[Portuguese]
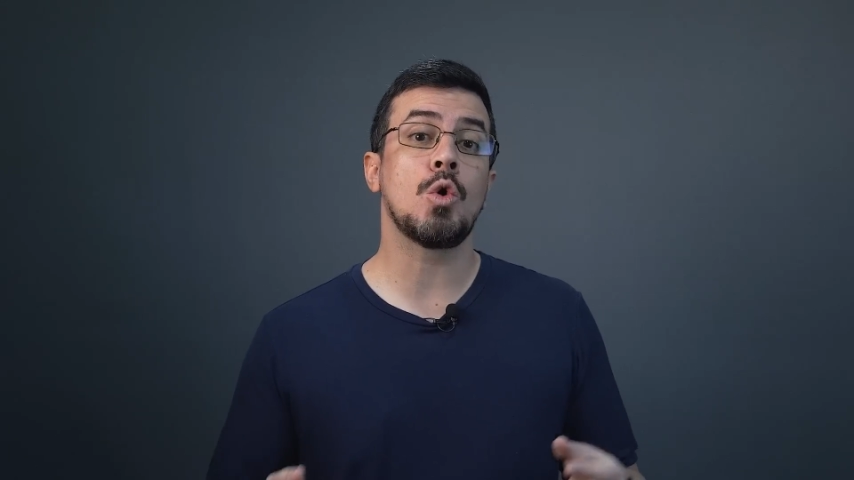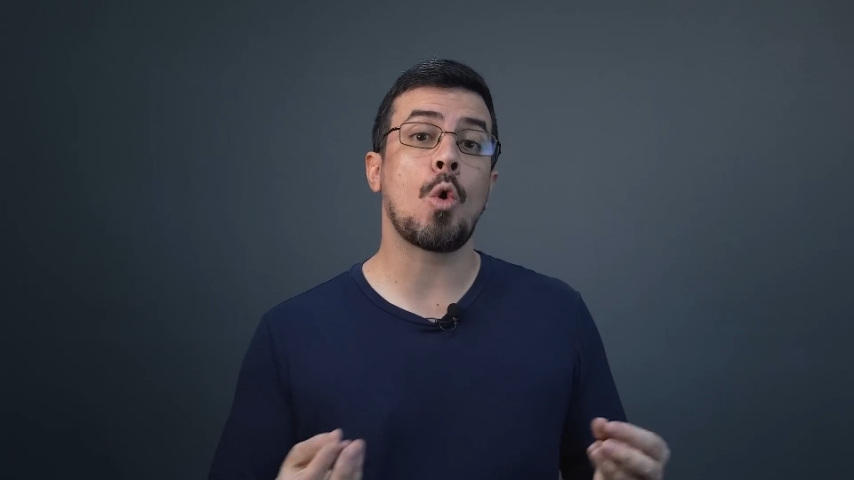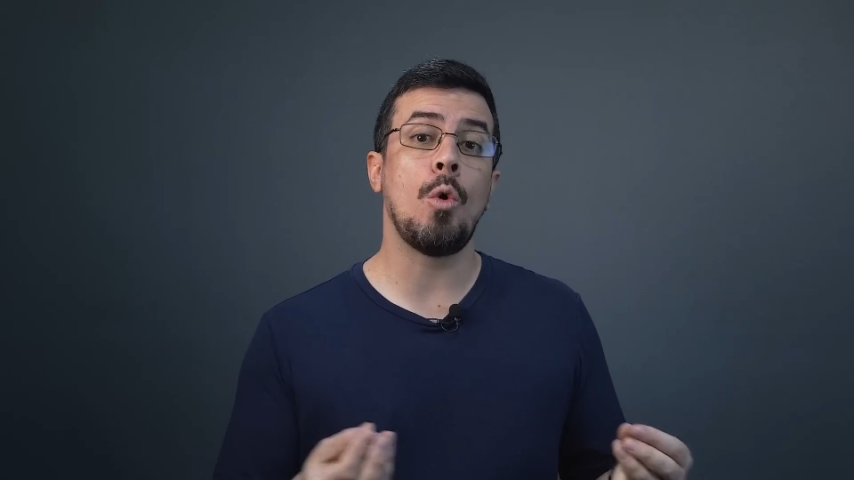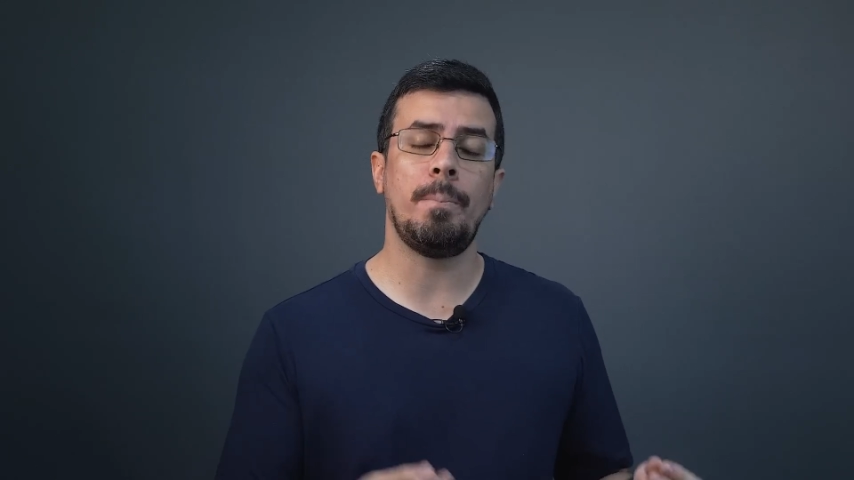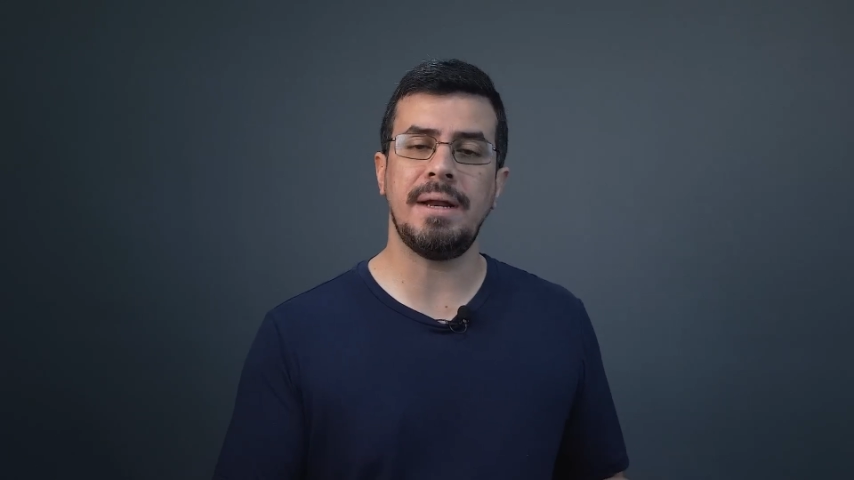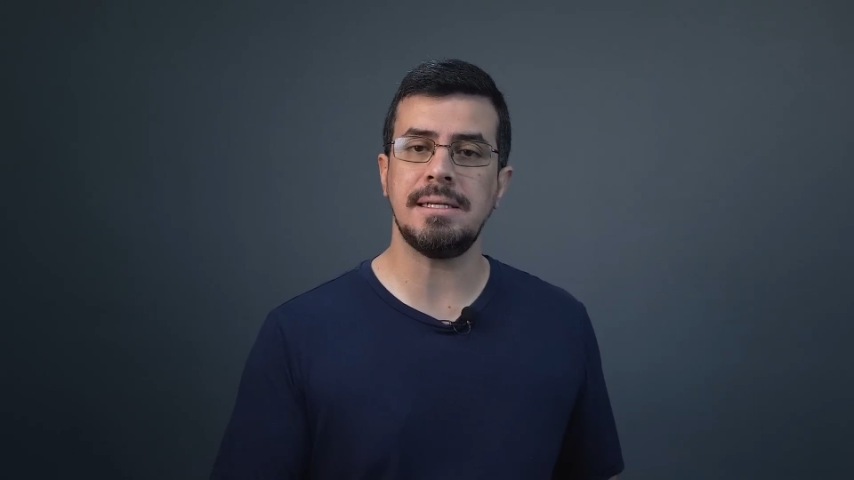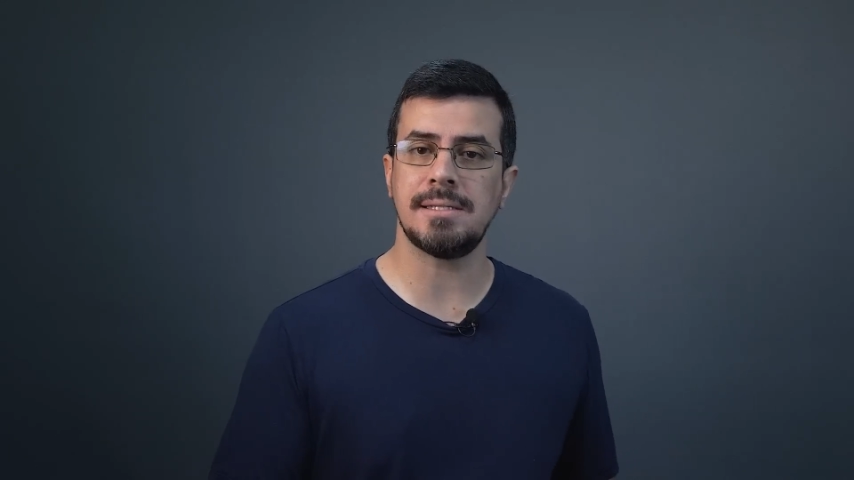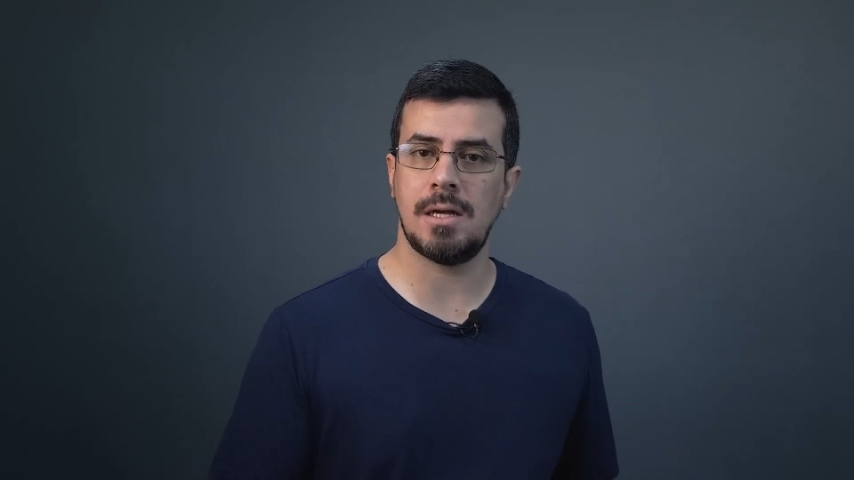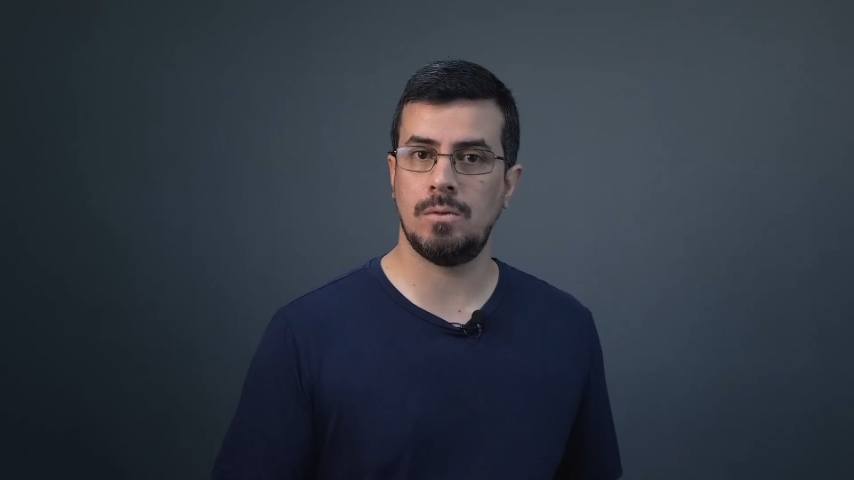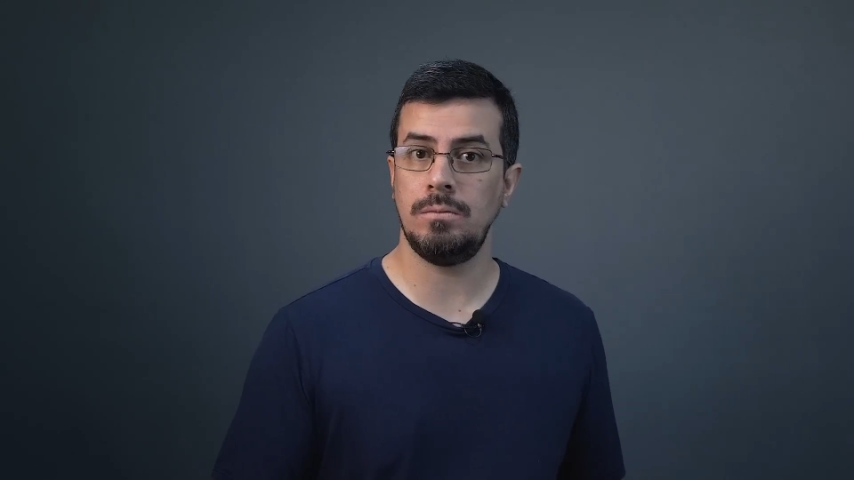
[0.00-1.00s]

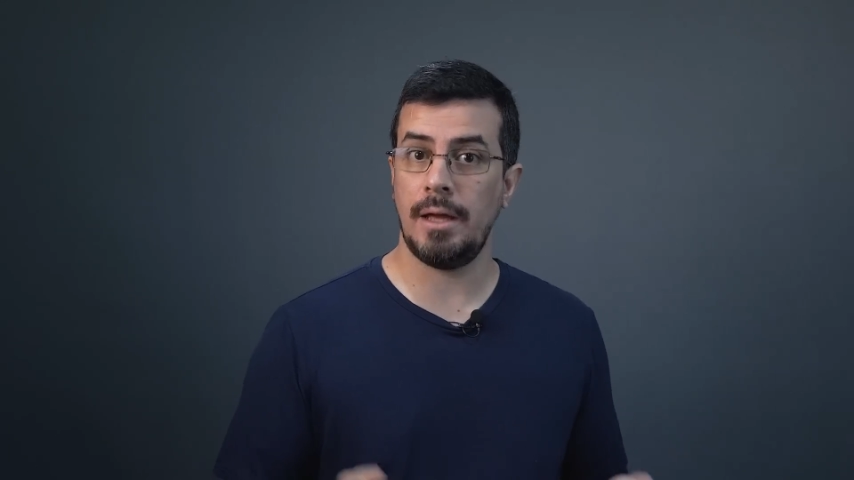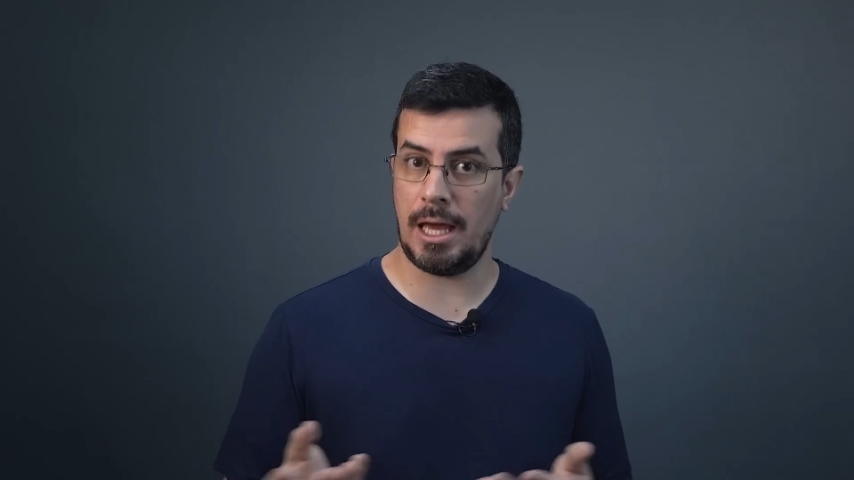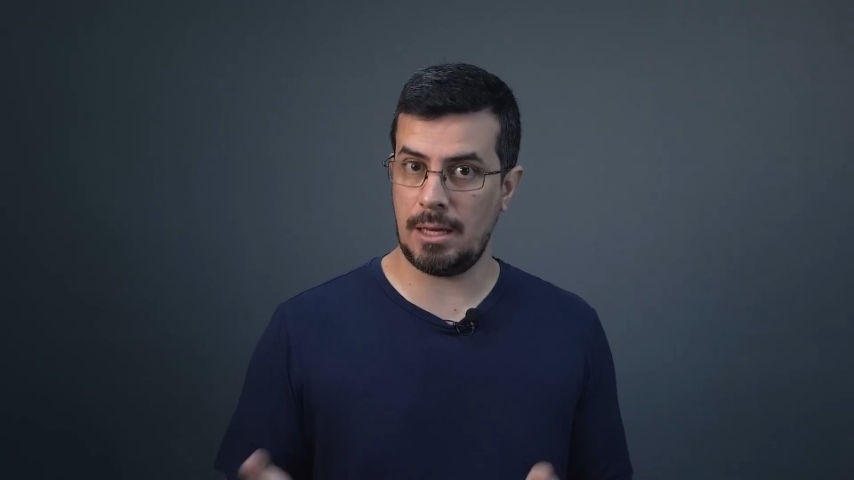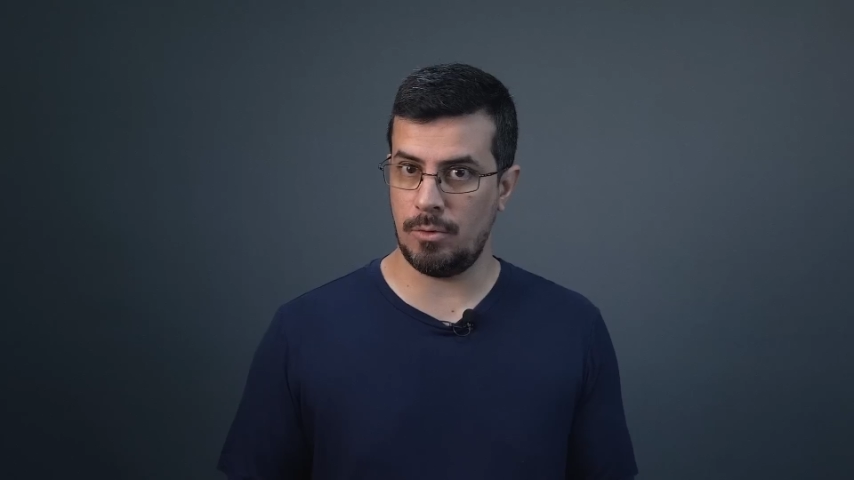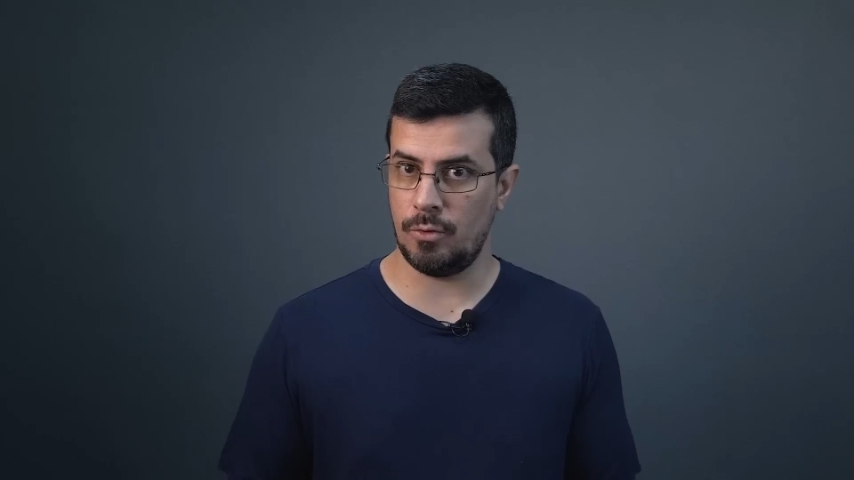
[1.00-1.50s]
compressão em